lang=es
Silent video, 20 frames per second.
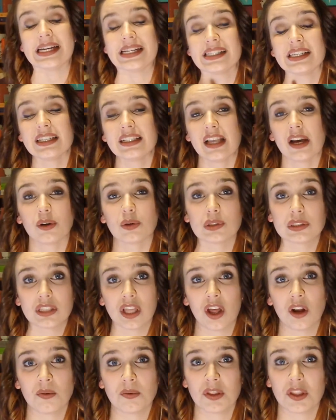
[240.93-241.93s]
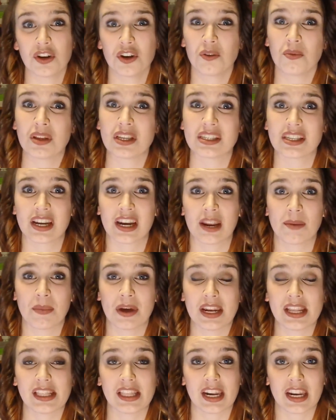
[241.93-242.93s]
Si te ha gustado el vídeo no olvides darle
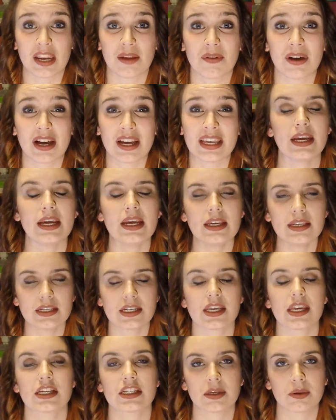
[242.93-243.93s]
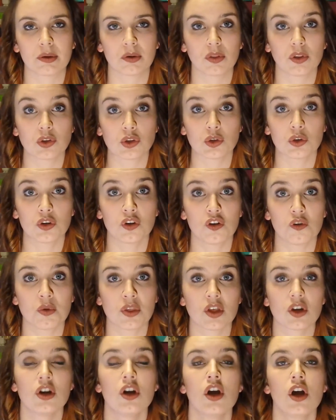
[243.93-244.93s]
manita arriba y si quieres saber cuando subo un nuevo
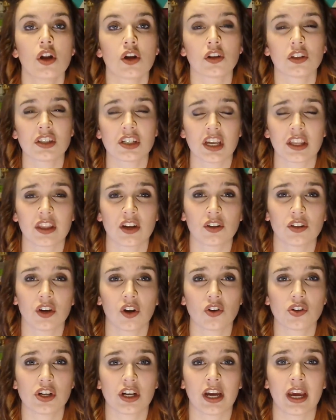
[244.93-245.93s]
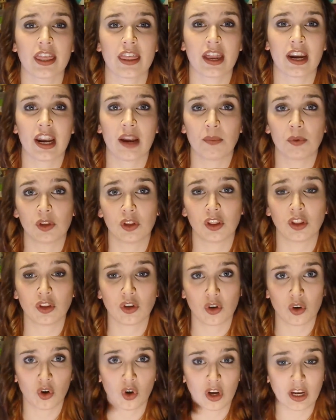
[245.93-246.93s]
vídeo no tienes que hacer otra cosa que darle el
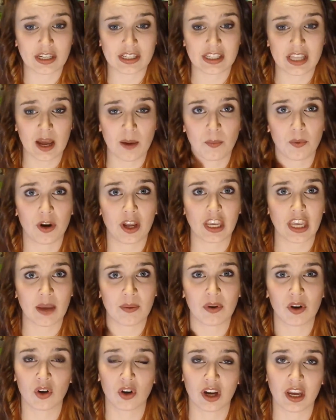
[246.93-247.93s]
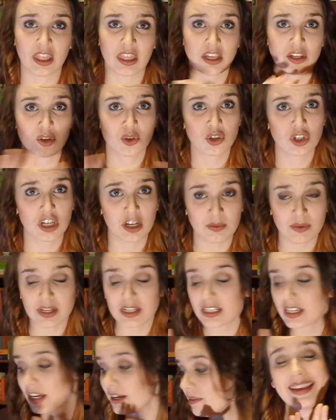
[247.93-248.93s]
botoncito rojo que está por aquí abajo que dice
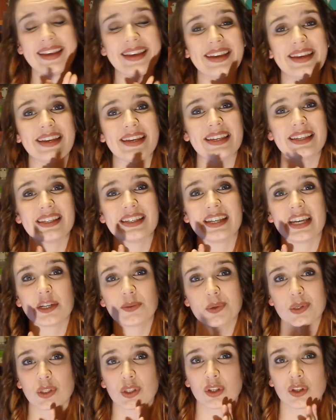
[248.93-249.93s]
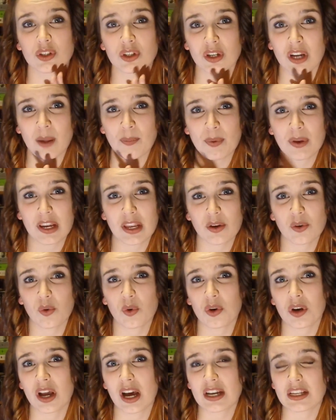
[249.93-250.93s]
suscribirse y si has visto la
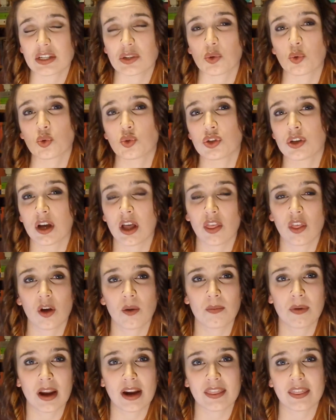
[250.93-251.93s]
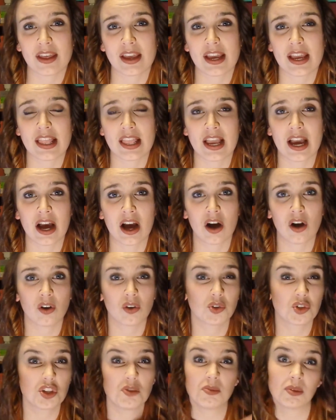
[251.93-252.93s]
película, has escuchado hablar de ella
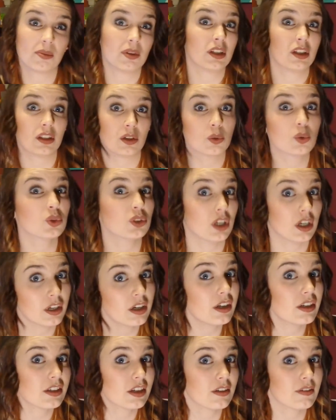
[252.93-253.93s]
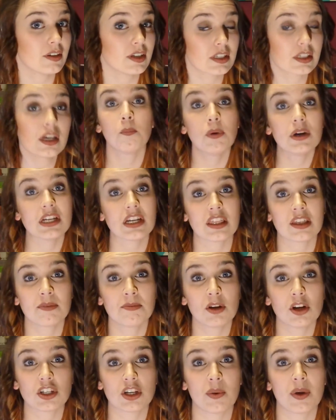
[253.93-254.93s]
o simplemente te gusta Chris Evans, puedes
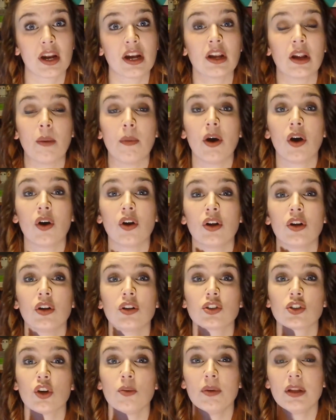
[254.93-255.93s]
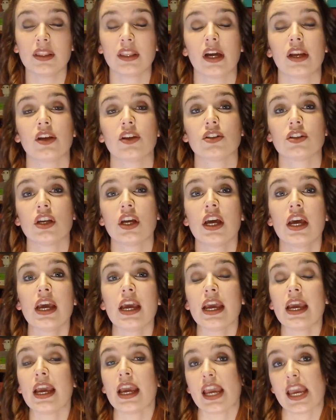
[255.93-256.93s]
hacérmelo saber abajo en los comentarios
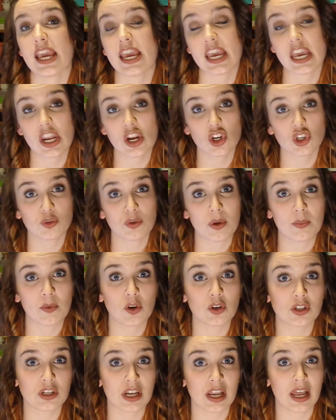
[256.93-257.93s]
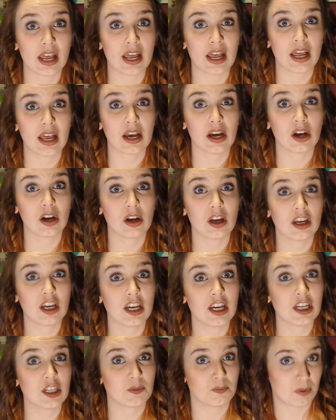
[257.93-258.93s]
y nos vemos,
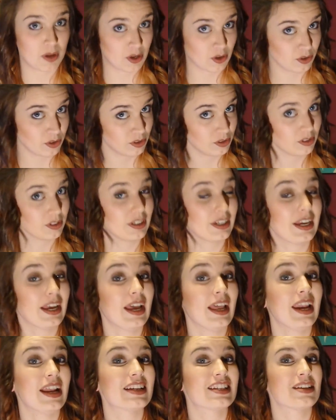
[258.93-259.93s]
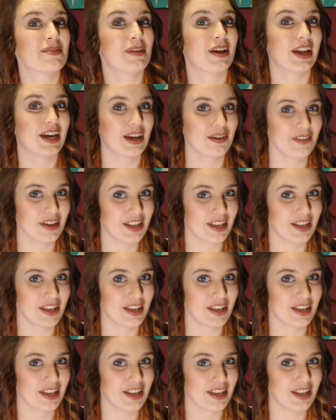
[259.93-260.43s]
espero, que la semana que